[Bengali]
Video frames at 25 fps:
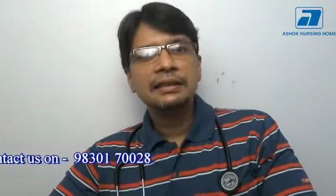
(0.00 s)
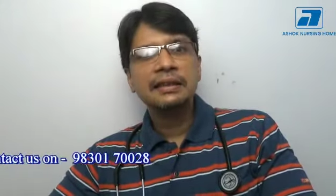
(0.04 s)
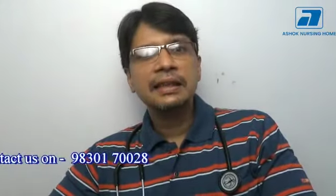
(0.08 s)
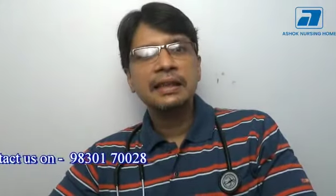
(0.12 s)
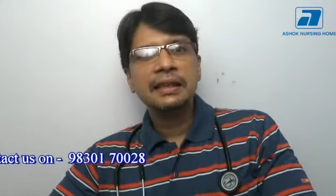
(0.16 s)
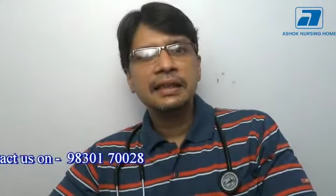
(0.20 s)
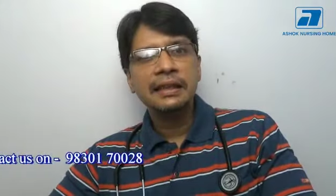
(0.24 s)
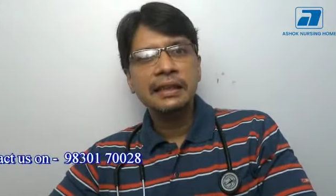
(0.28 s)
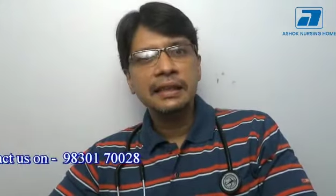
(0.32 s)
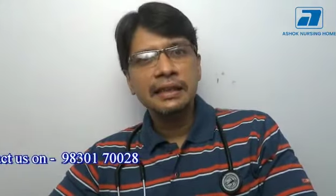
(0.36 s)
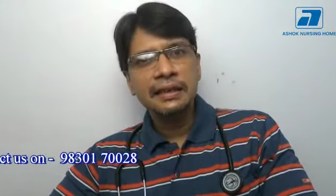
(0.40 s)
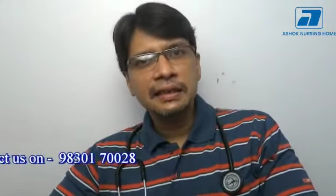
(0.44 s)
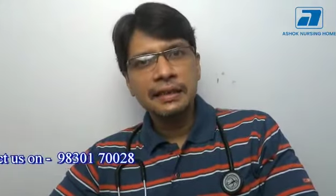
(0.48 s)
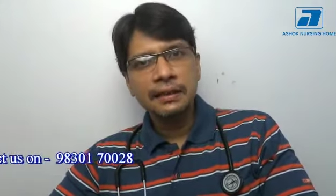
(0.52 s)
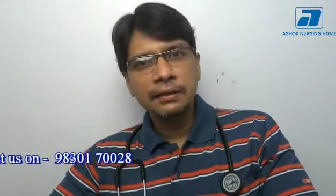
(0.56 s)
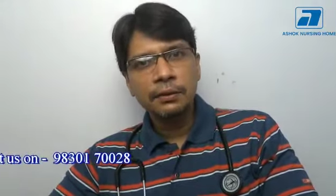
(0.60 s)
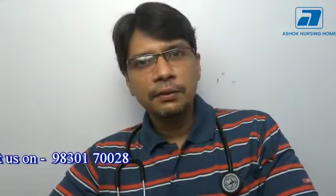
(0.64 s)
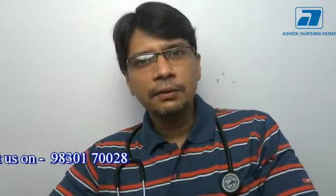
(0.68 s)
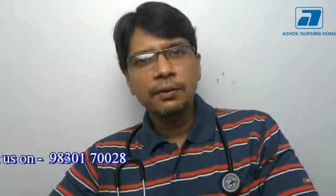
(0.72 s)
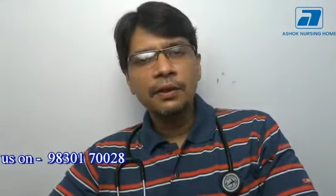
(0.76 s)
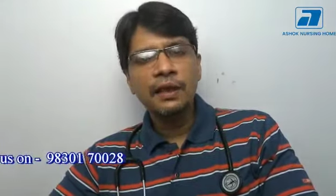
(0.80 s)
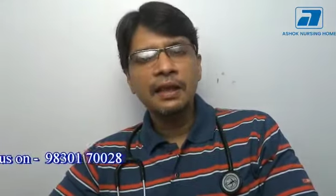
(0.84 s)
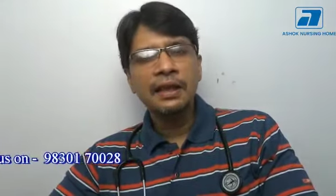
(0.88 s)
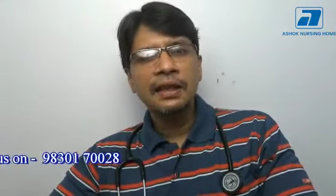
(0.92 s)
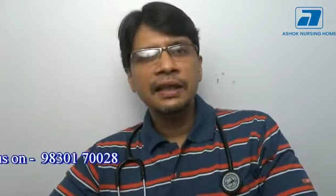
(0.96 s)
যে কি কি
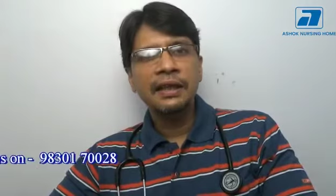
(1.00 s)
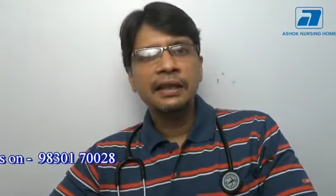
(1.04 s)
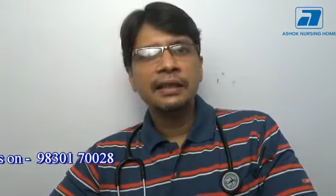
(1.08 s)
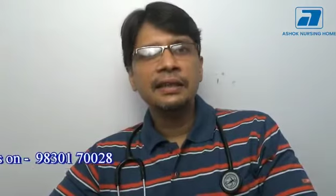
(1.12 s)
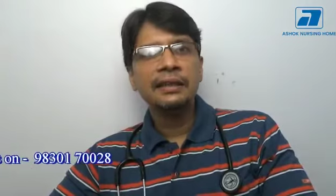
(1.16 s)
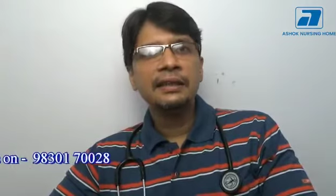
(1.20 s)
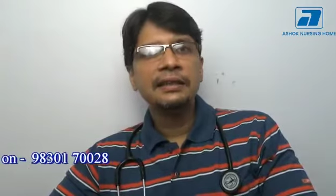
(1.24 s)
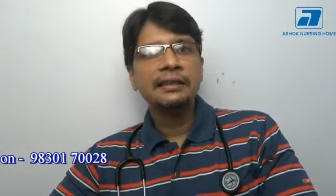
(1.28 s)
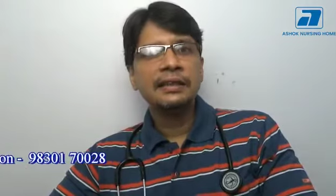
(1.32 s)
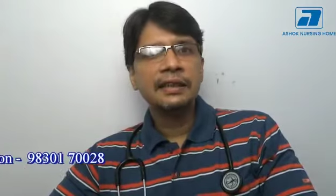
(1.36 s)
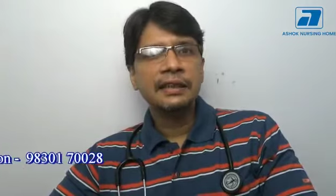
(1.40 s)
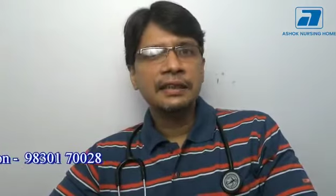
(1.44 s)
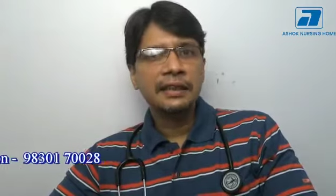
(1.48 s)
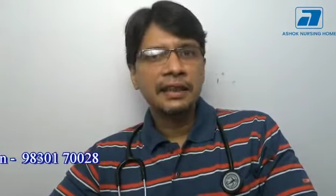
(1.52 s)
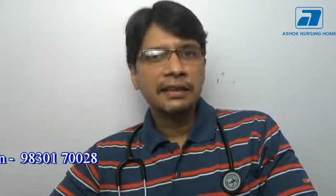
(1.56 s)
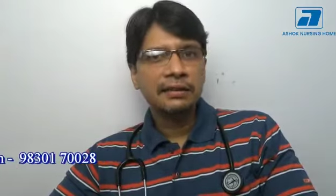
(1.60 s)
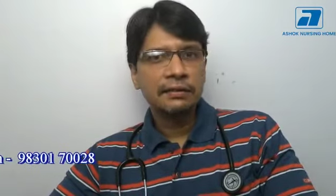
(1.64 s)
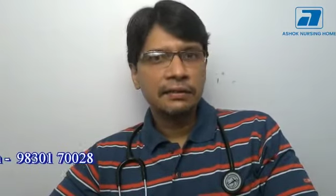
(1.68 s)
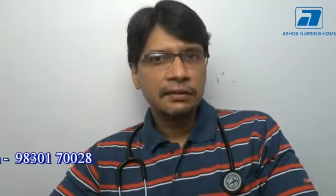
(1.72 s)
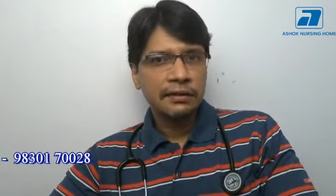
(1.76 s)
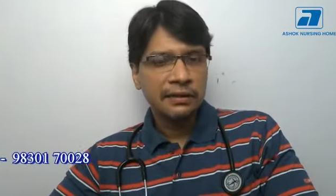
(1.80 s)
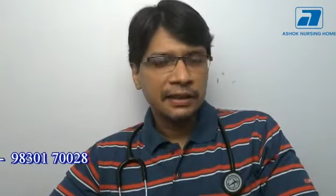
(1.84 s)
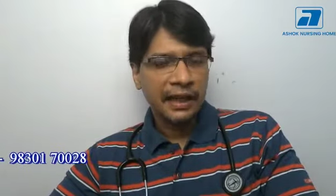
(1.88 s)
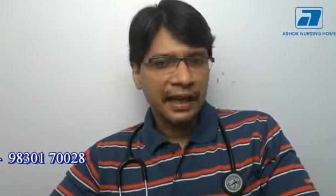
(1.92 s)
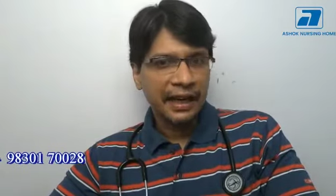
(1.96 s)
করলে সেটা
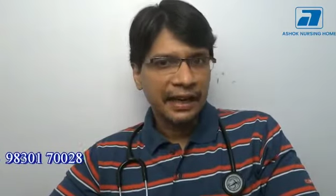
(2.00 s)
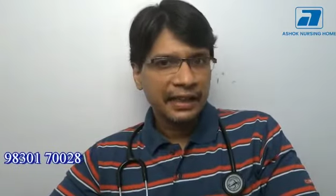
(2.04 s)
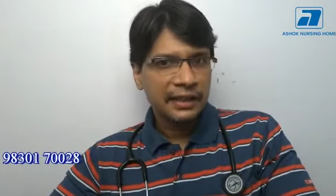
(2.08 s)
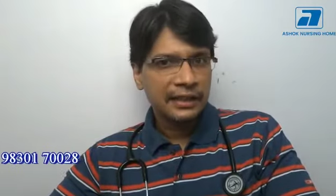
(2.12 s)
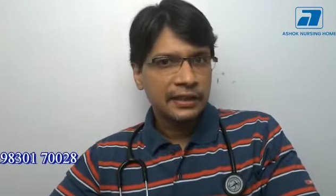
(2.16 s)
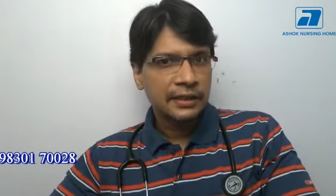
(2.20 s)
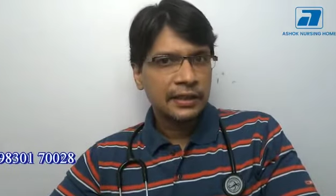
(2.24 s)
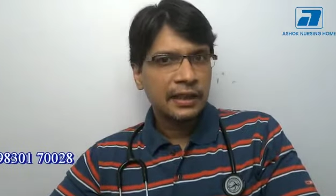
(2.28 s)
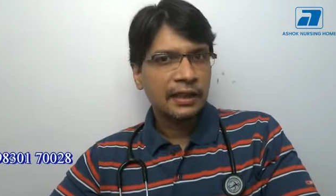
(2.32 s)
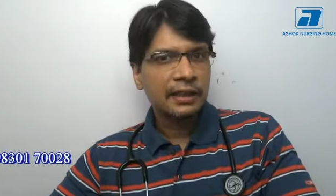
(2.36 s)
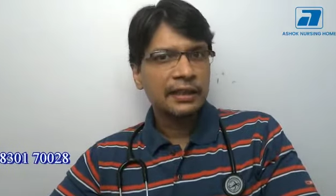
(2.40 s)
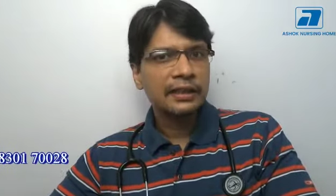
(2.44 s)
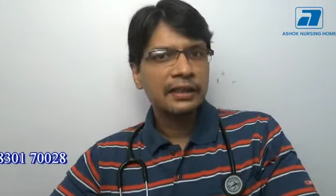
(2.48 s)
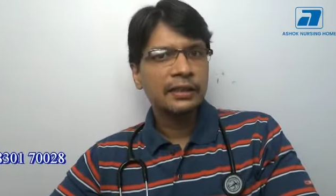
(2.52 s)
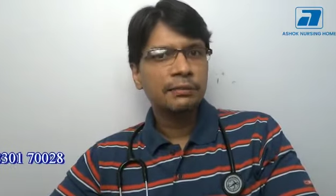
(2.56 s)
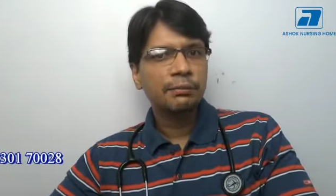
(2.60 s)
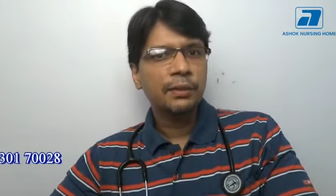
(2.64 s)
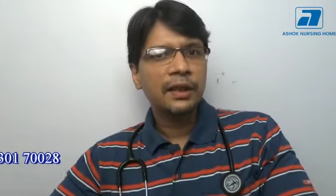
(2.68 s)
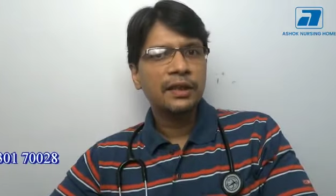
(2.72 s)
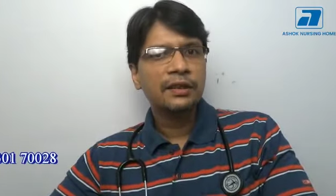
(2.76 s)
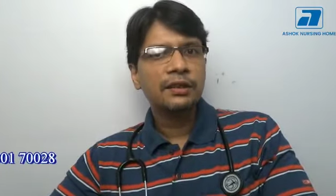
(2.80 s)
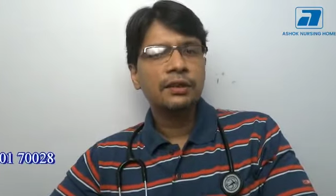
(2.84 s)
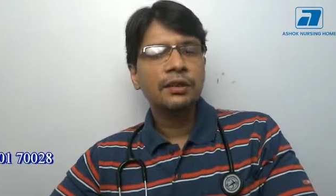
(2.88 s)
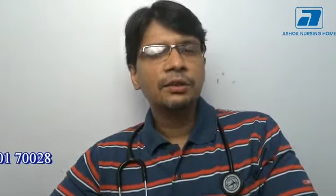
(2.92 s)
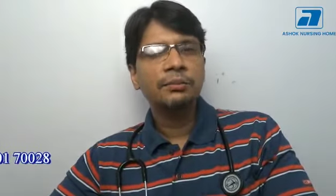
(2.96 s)
ডায়েট চার্টের
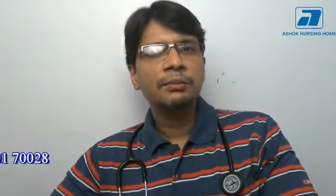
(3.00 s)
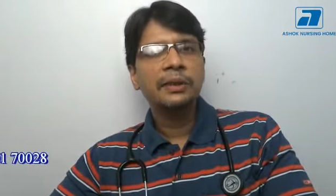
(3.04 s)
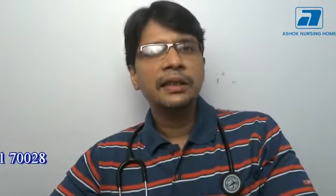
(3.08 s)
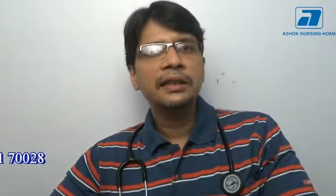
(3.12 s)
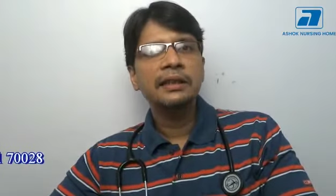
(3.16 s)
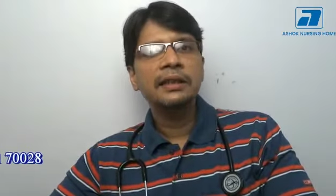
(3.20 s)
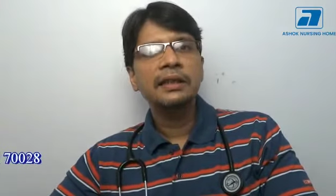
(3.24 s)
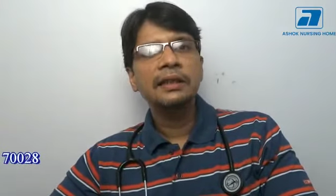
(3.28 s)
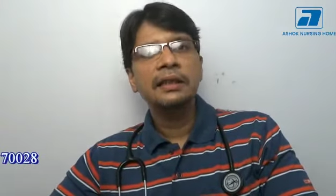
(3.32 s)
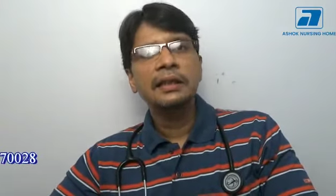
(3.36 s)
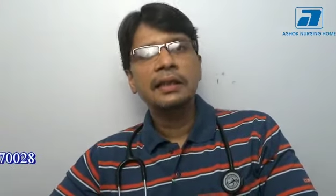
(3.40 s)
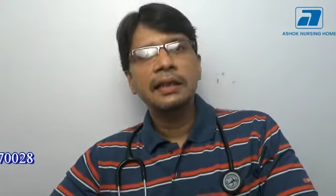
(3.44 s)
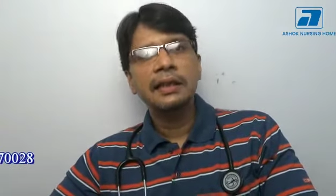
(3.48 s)
মাধ্যমে